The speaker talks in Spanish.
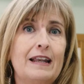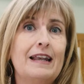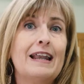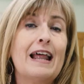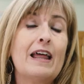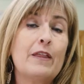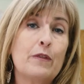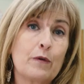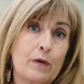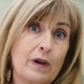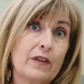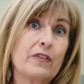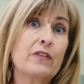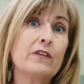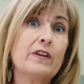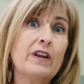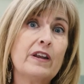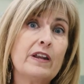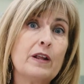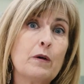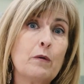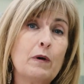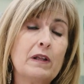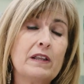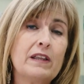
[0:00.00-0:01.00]
La educación
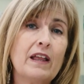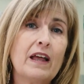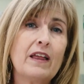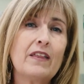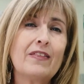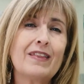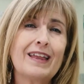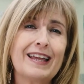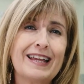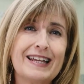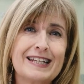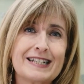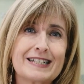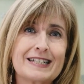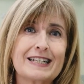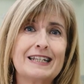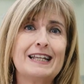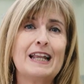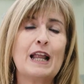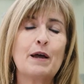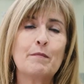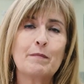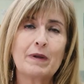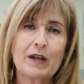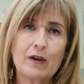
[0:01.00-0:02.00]
en igualdad es
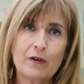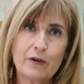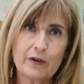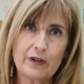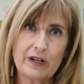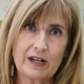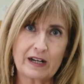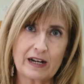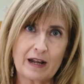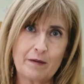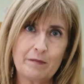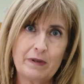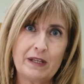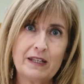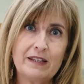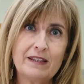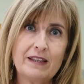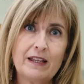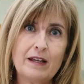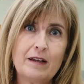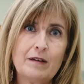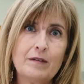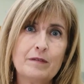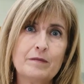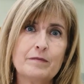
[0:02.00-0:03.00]
la mejor
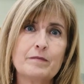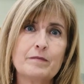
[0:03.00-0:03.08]
herramienta